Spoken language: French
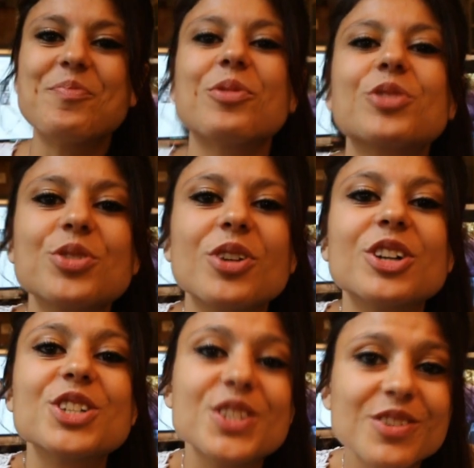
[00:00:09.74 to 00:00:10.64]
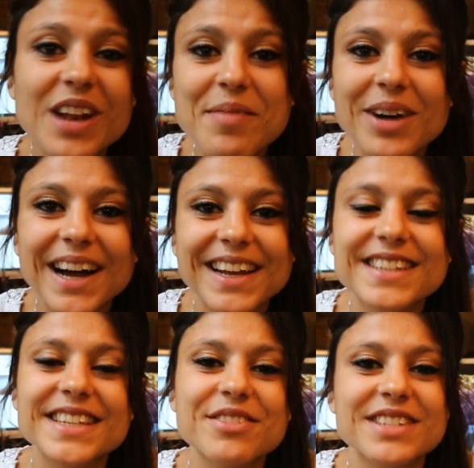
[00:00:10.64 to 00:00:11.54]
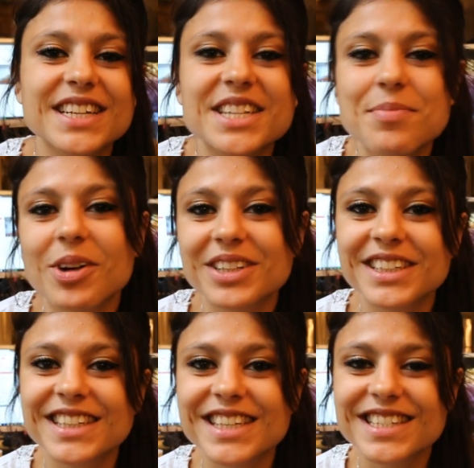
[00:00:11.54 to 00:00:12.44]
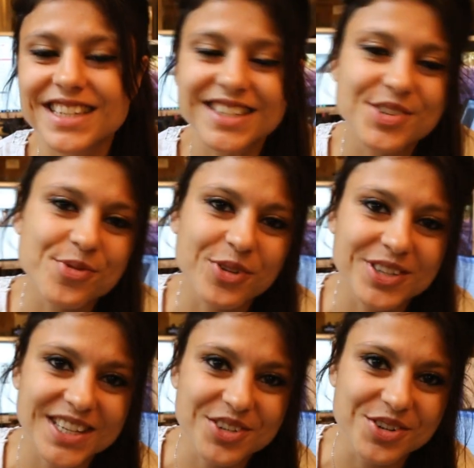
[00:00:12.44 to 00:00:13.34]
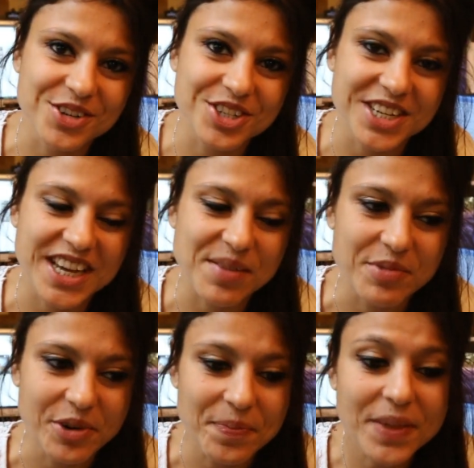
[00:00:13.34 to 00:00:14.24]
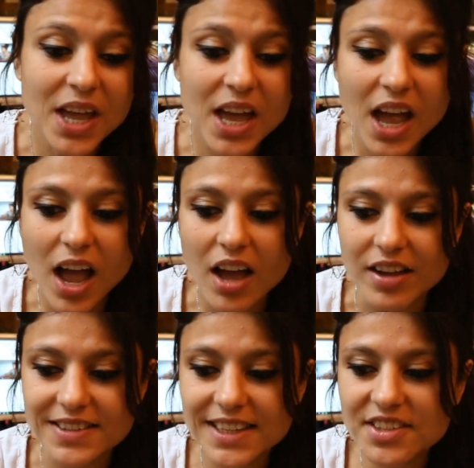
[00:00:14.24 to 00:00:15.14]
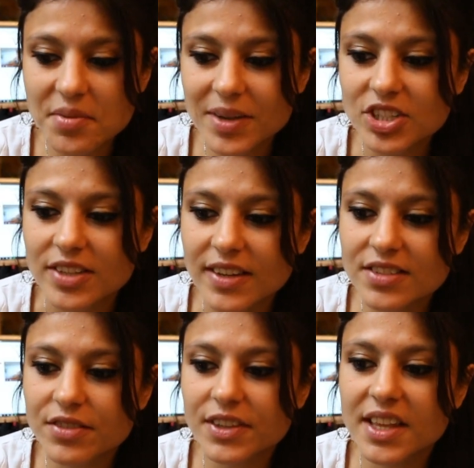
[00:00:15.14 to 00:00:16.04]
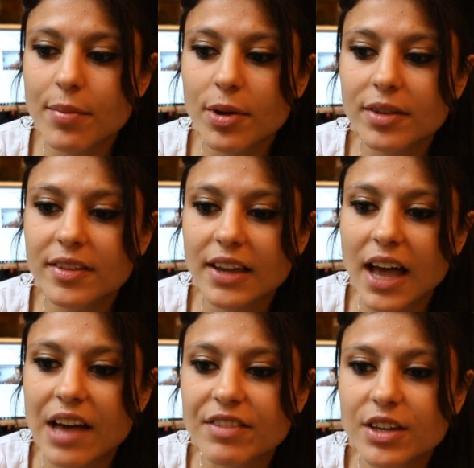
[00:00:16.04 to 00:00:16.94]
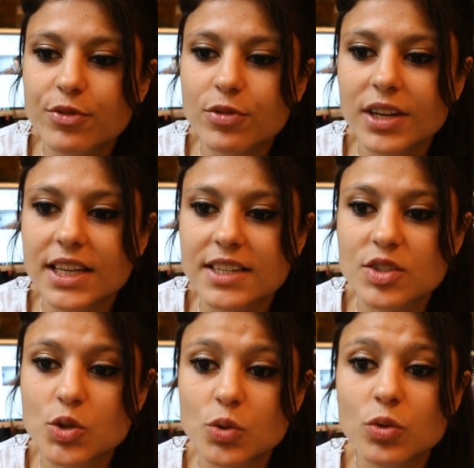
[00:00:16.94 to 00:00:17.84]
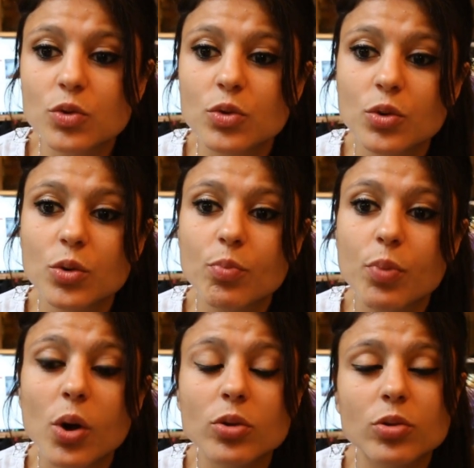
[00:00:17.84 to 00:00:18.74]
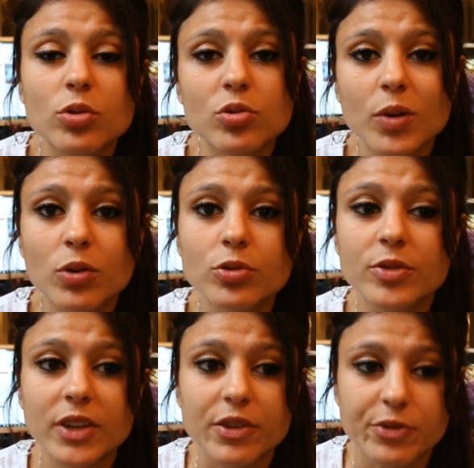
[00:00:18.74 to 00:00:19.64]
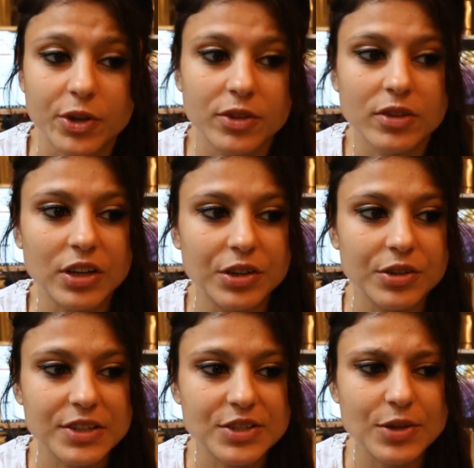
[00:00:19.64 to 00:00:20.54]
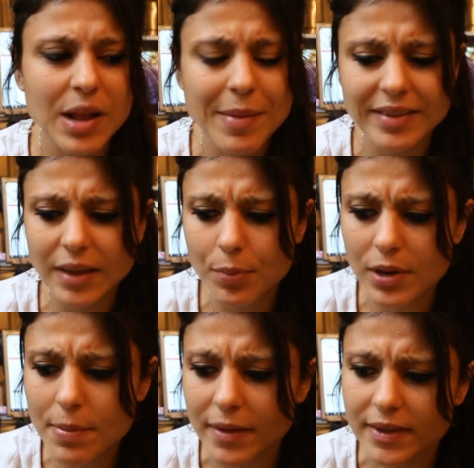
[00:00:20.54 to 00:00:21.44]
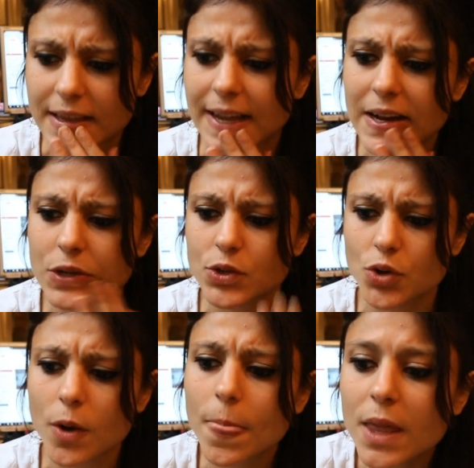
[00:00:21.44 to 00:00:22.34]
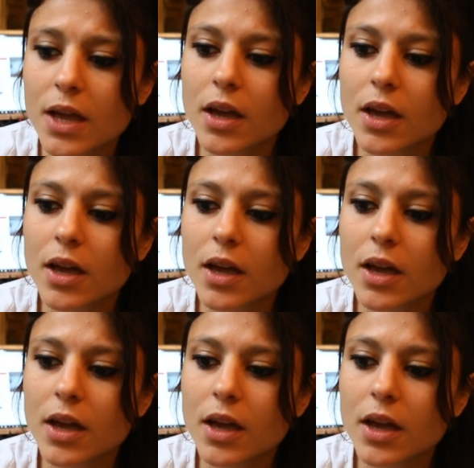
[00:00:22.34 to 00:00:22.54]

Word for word: Bonjour, je suis Lola Morales et vous êtes chez Morning Kiss, l'Institut français du coaching amoureux. Euh, cette semaine, j'ai très envie d'aborder avec vous les questions de prendre le numéro de téléphone. Euh, cela m'a interpellée parce qu'il y a quelques jours,